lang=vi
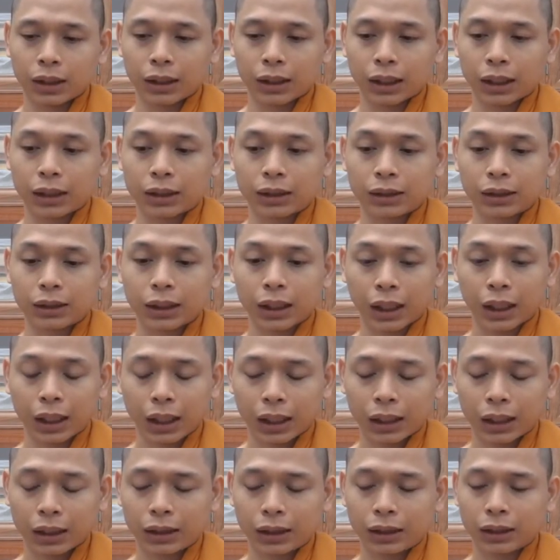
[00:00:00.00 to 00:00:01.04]
cái thứ
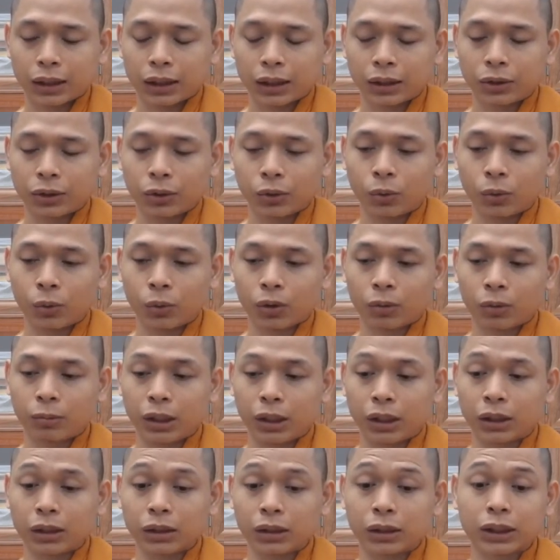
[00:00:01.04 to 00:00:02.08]
hai là dù có
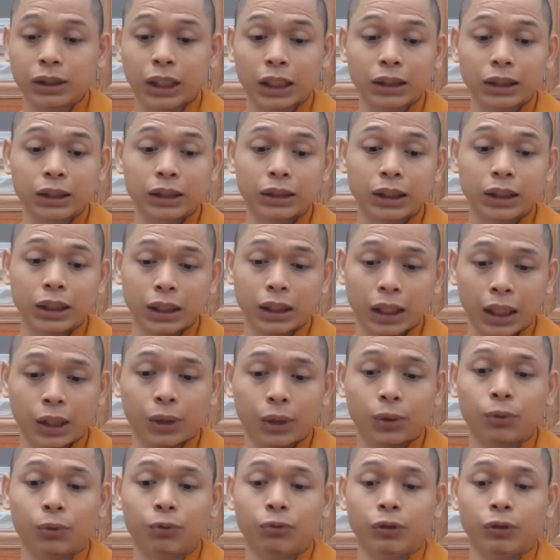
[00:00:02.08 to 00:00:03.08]
bị thử thách như thế nào